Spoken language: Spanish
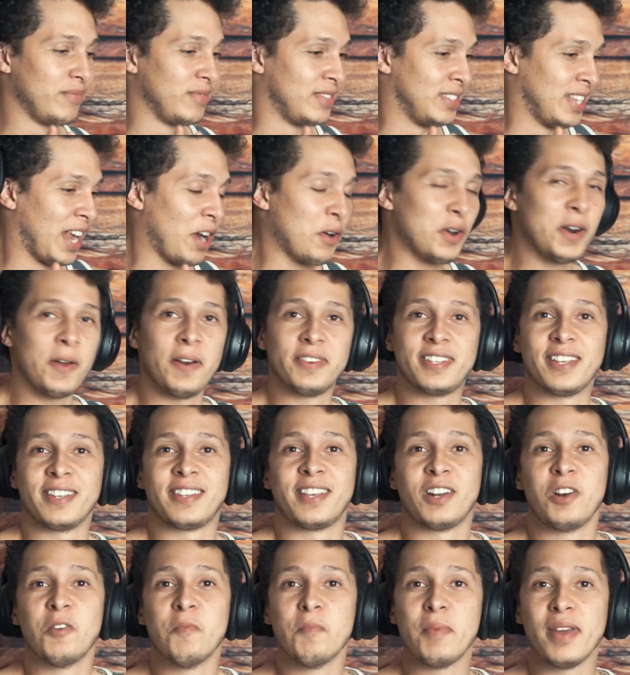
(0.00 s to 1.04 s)
si alguna vez
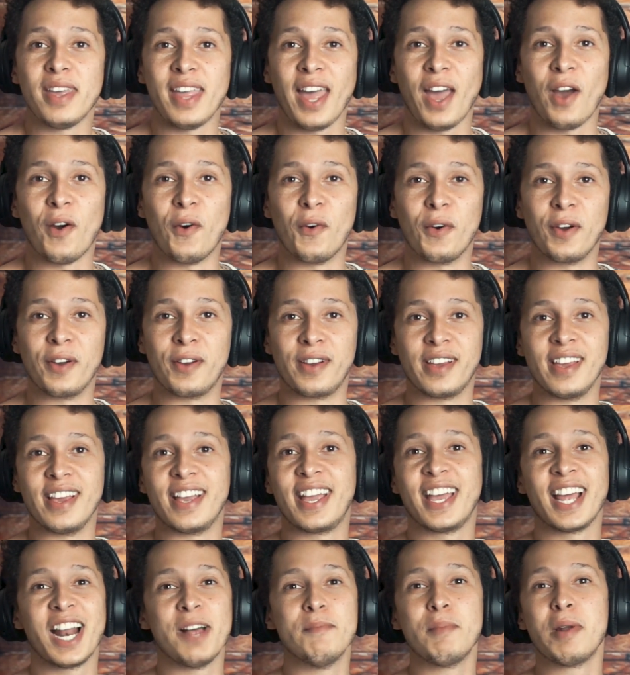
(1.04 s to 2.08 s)
hacen un video y
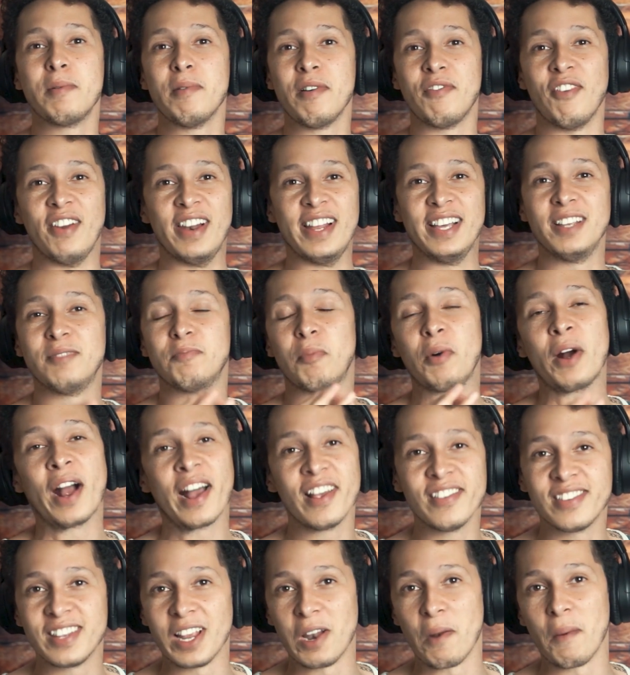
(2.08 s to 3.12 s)
quieren verme feliz,
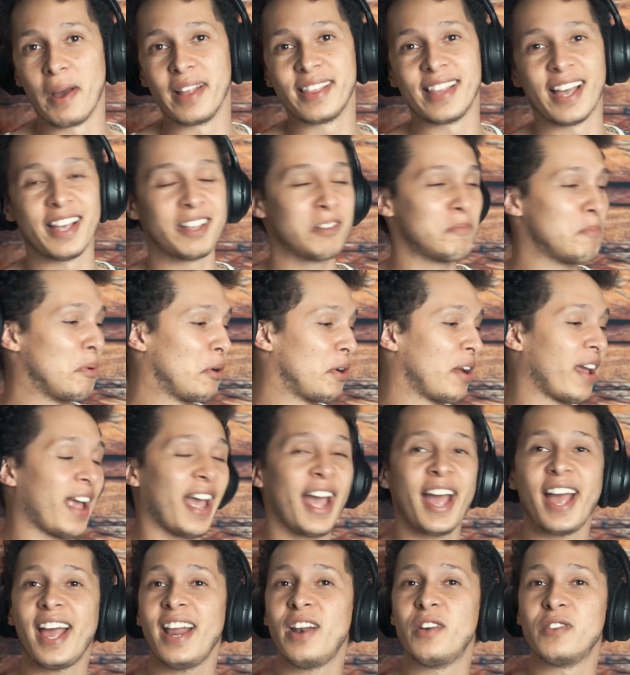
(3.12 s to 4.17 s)
pongan siluetas. ¿Por
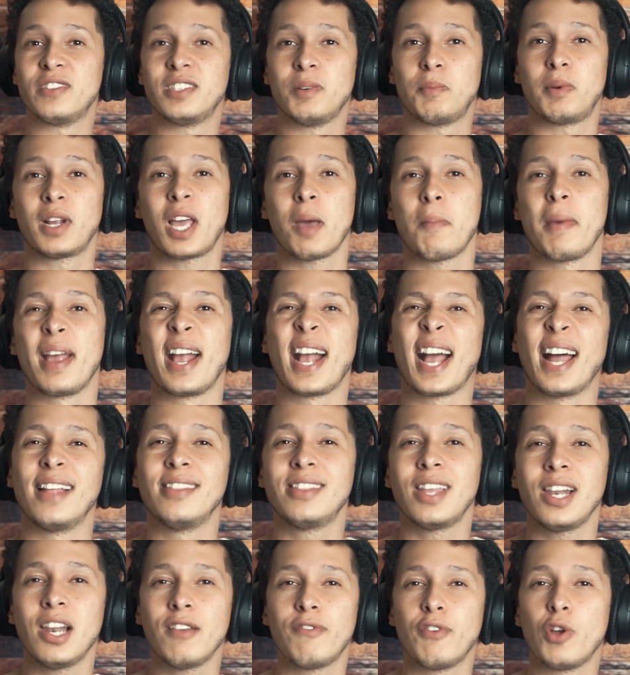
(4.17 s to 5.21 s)
qué? No sé, porque me
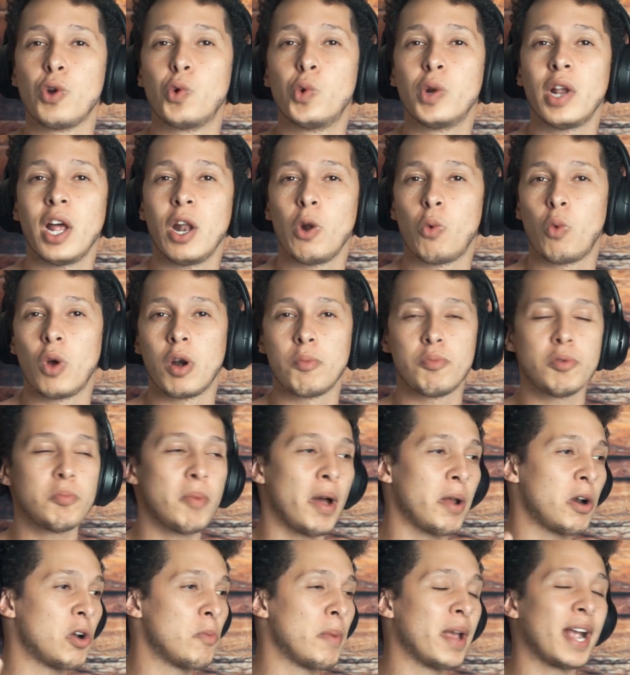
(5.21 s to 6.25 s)
encanta la figura del cuerpo
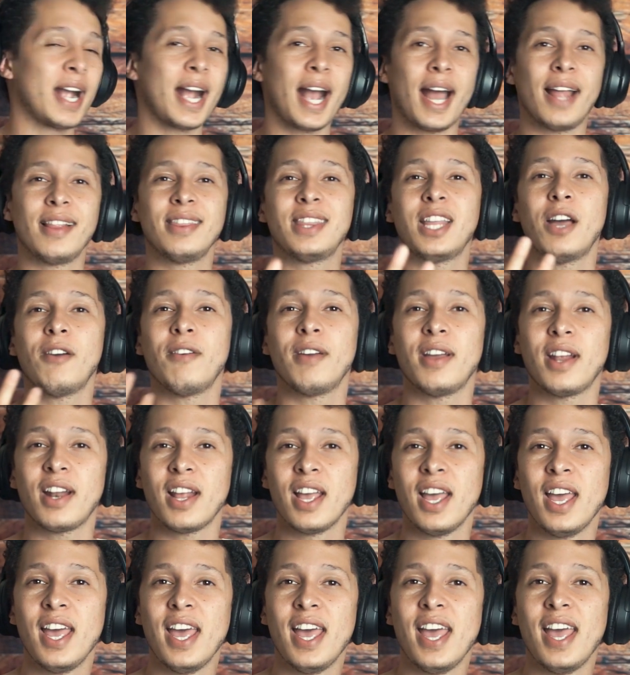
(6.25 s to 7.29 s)
humano, me encanta ver
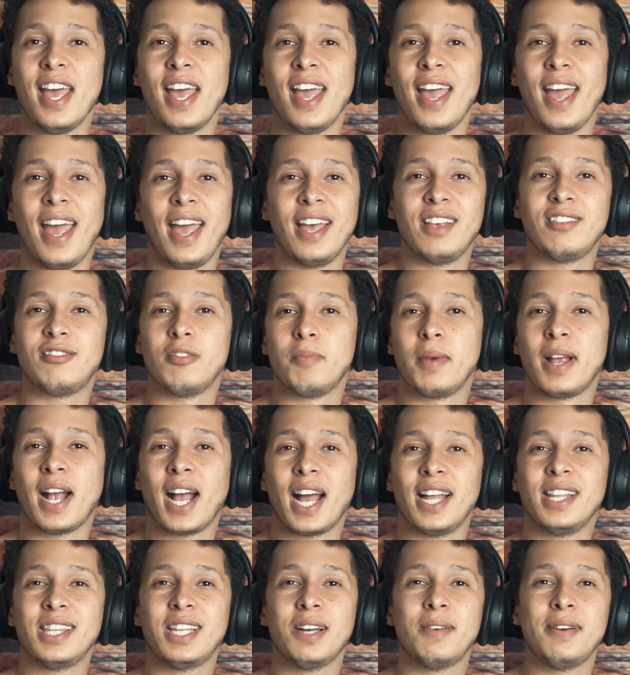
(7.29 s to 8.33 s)
eso, me
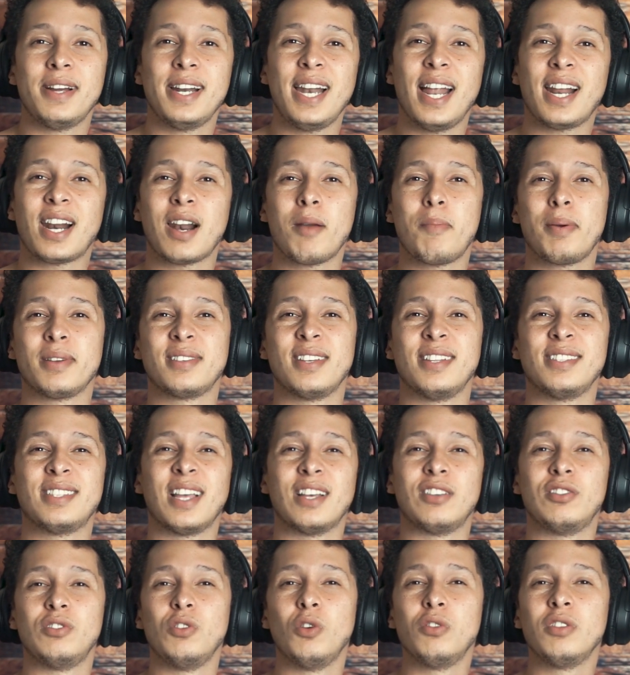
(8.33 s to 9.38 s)
encanta ver la
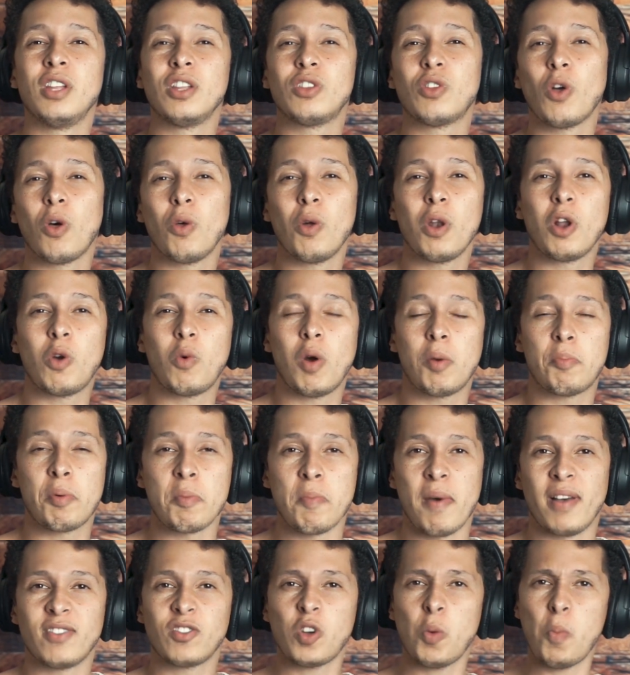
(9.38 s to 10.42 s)
representación de todo el cuerpo y
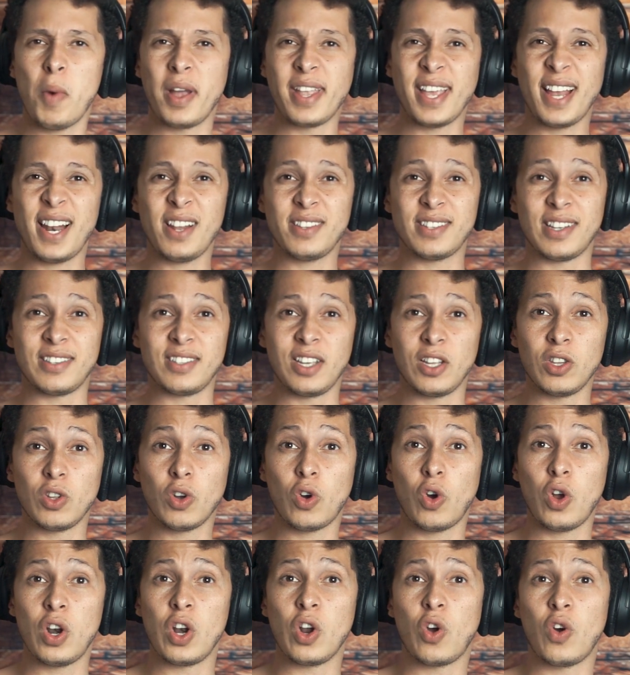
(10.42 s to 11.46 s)
más como ella le está haciendo
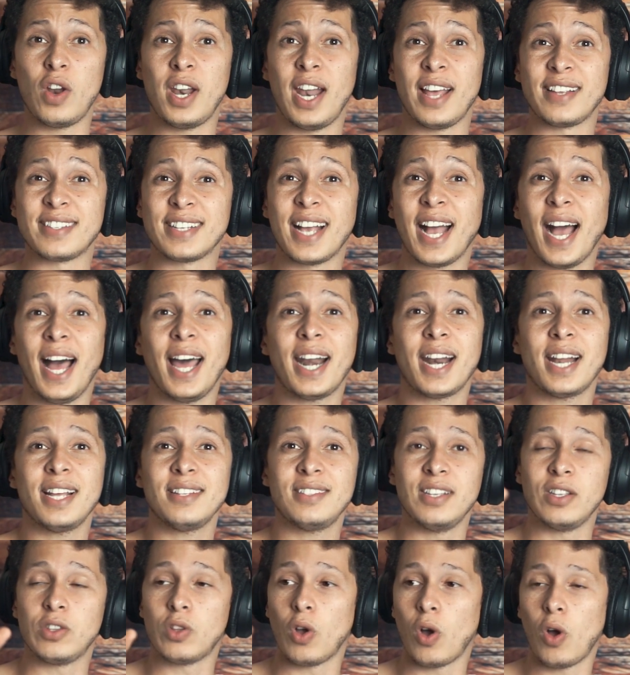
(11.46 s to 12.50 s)
con, con las
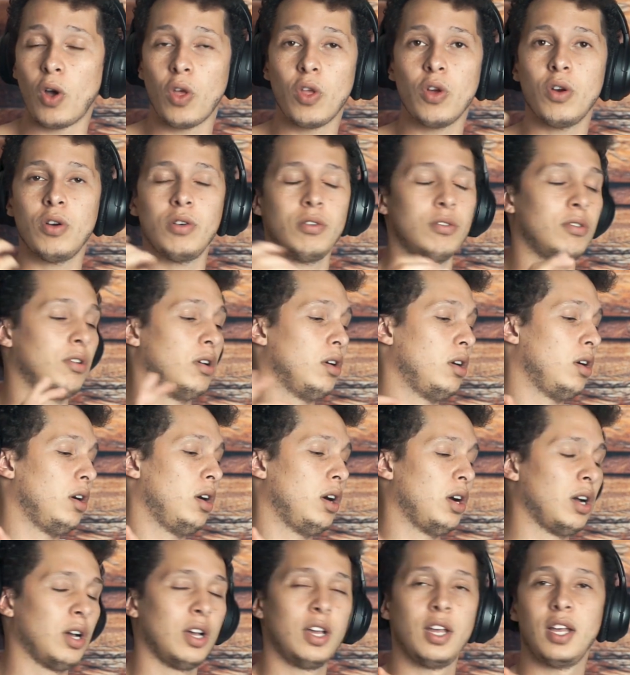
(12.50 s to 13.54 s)
garras y todo.
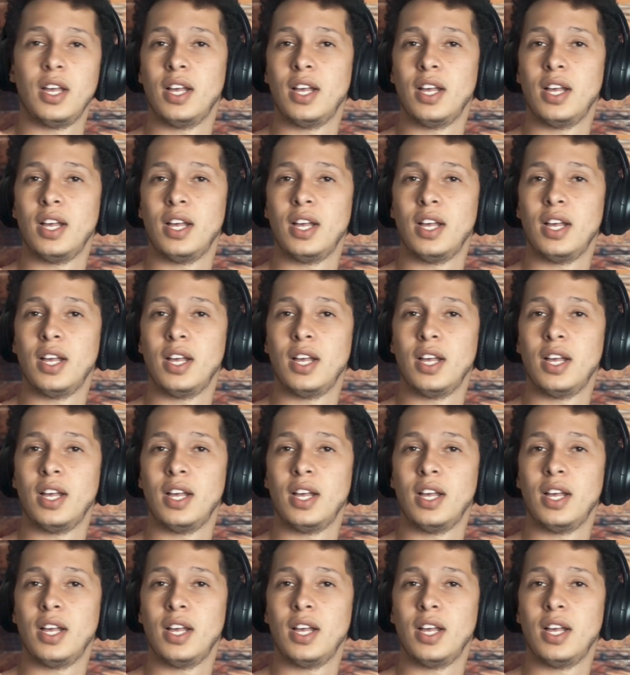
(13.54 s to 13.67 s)
Oh.